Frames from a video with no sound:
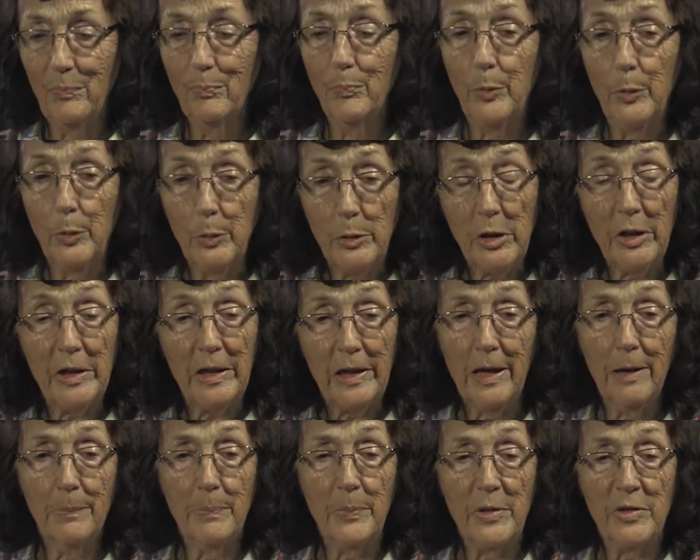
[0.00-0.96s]
Bücher
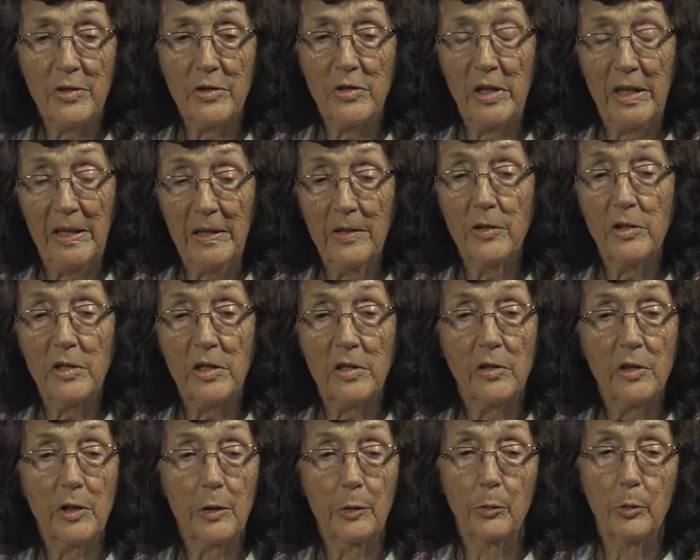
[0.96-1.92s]
gab es. Jedes
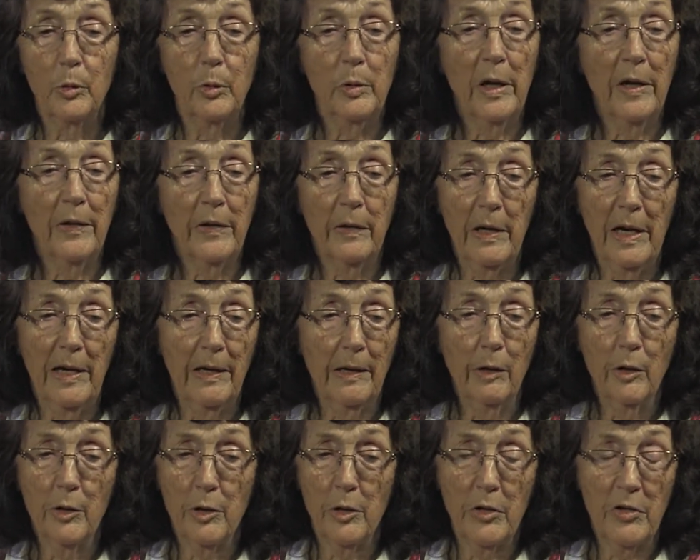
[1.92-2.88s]
Institut hatte
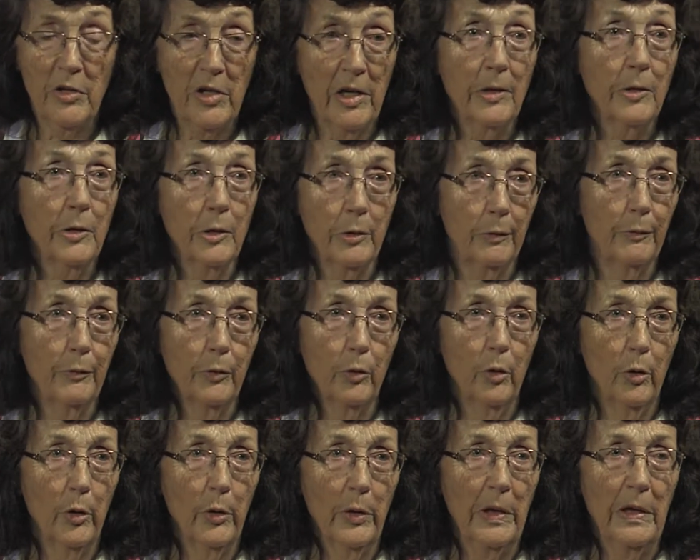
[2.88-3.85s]
englische Zeitschriften
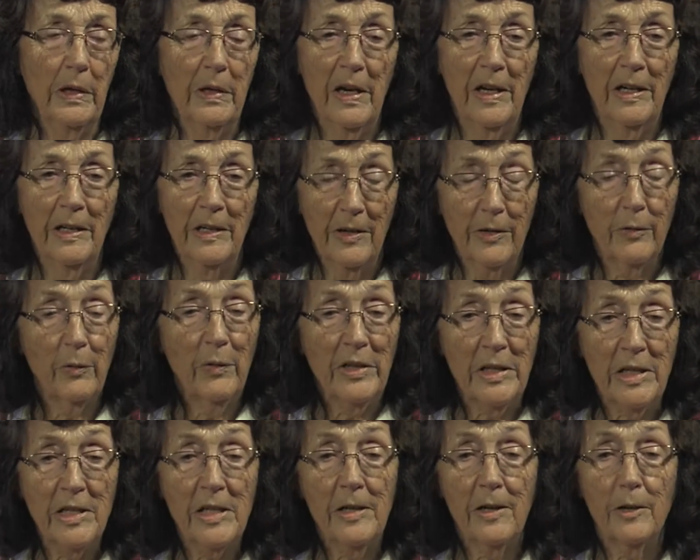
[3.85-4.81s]
original. Das war
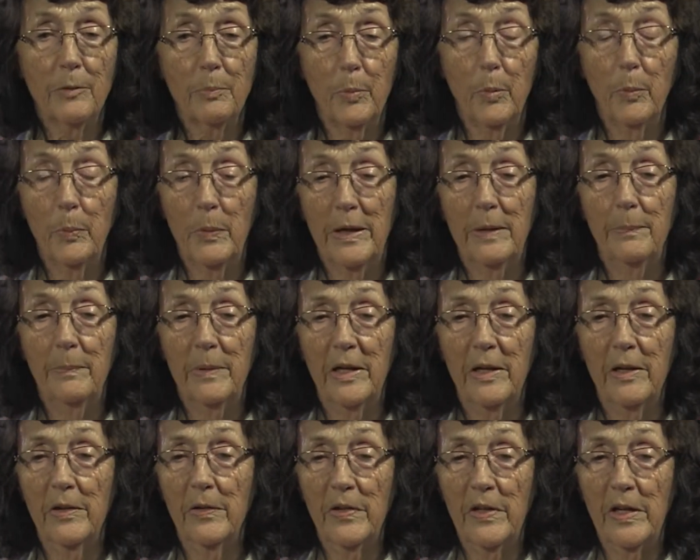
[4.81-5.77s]
nicht das Problem
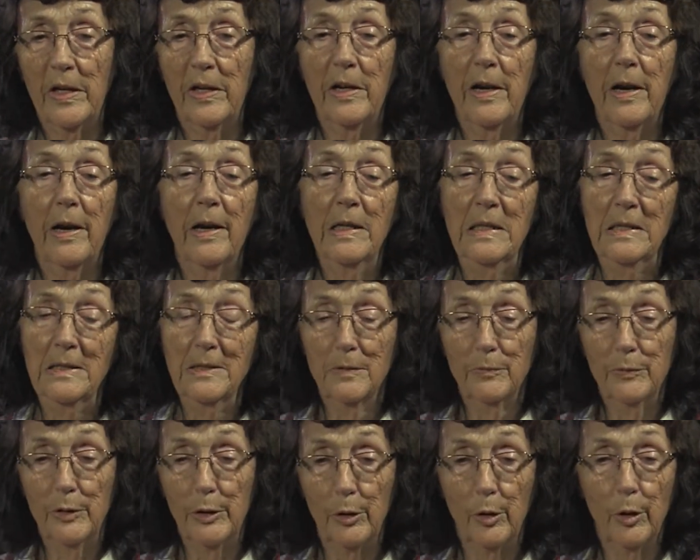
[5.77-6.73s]
in der DDR.
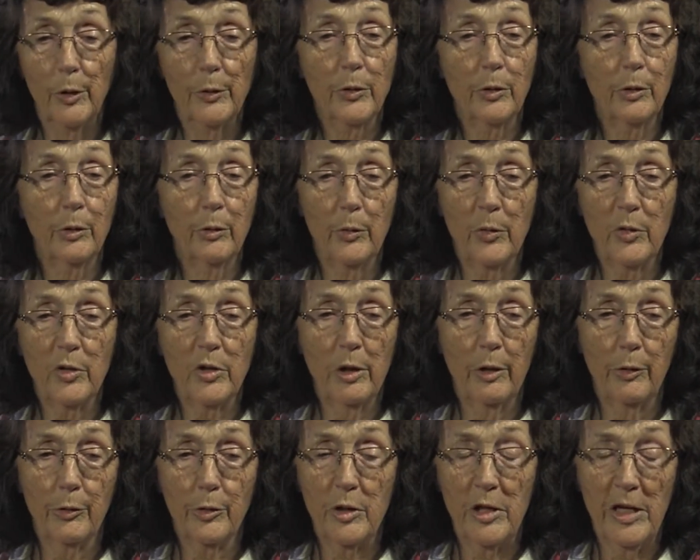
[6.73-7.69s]
Wir konnten uns
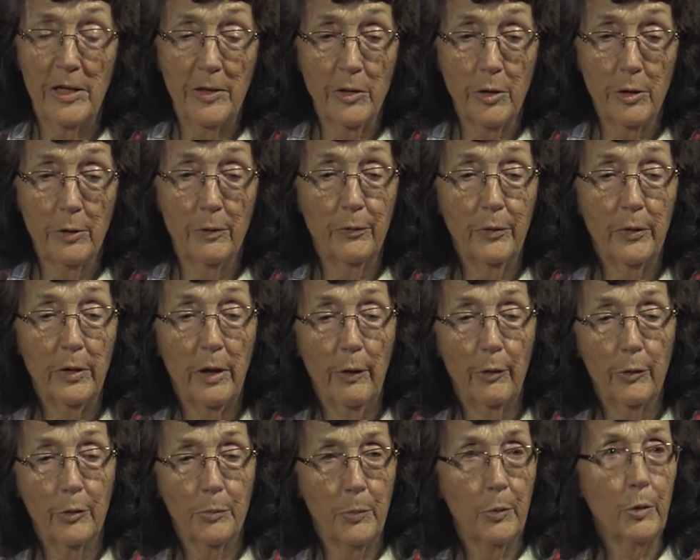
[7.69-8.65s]
aus Zeitschriften,
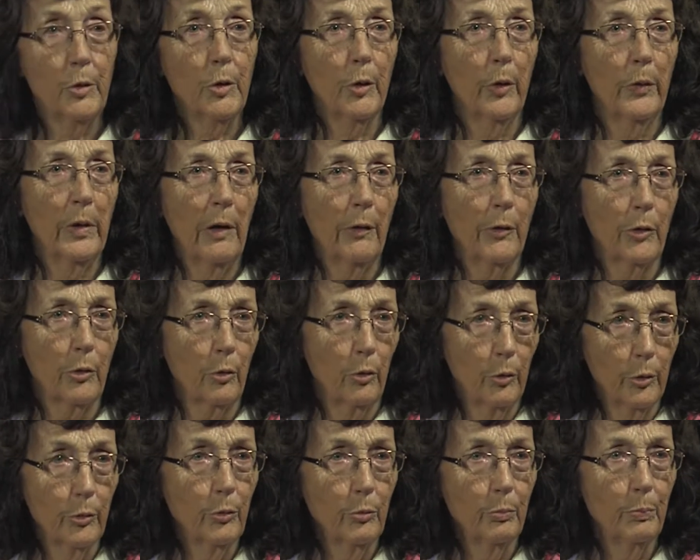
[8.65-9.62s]
aus Büchern, aus
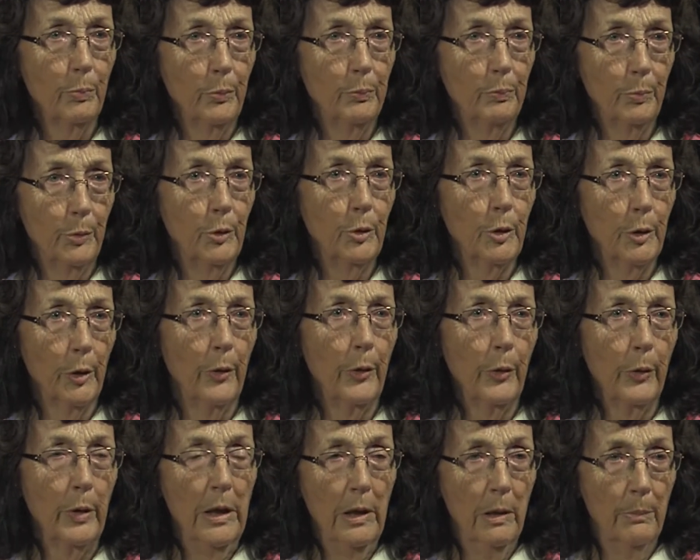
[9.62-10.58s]

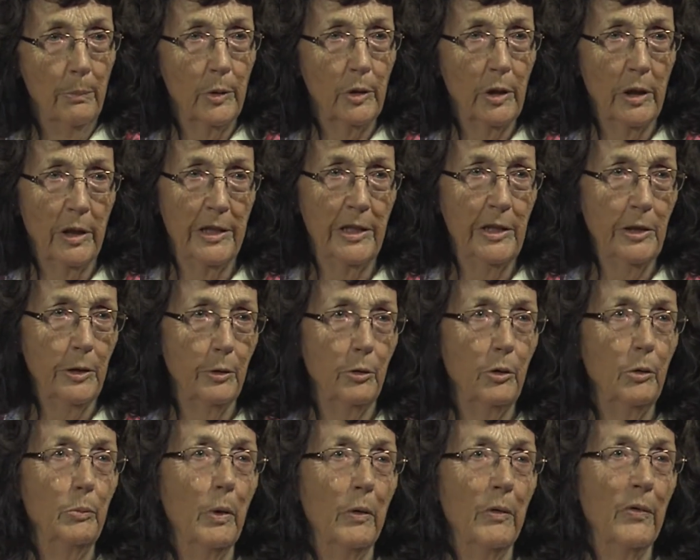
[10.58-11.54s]
Grundbüchern berichten
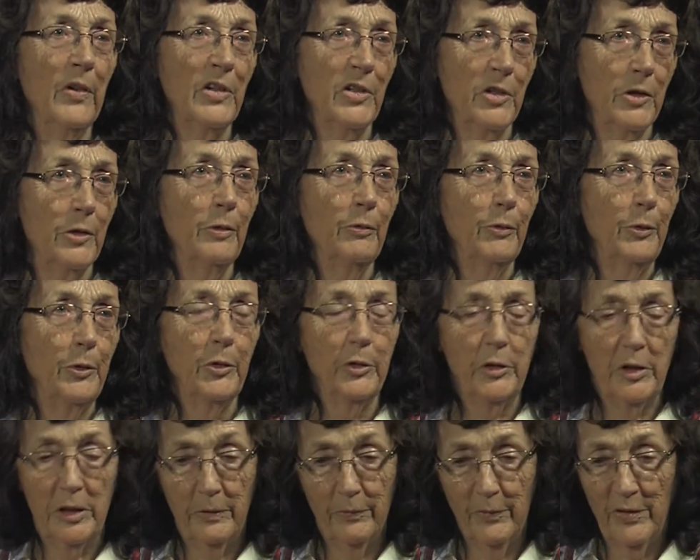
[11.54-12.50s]
ja. über, was ist
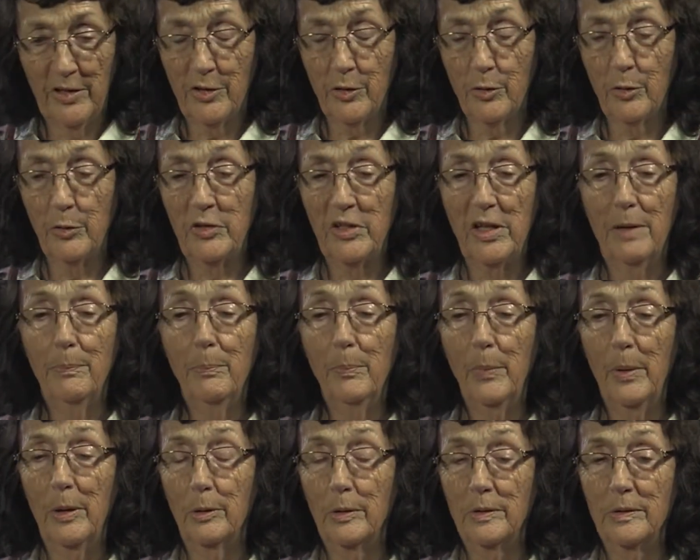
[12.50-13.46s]
Physik, was
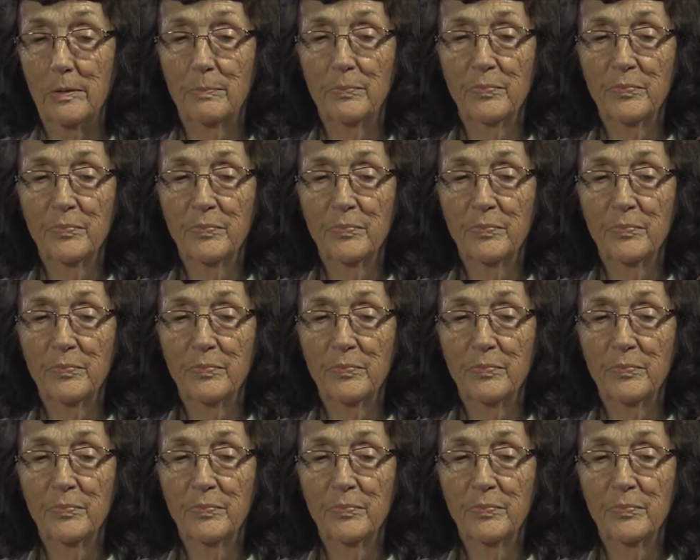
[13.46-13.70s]
zusammenbauen.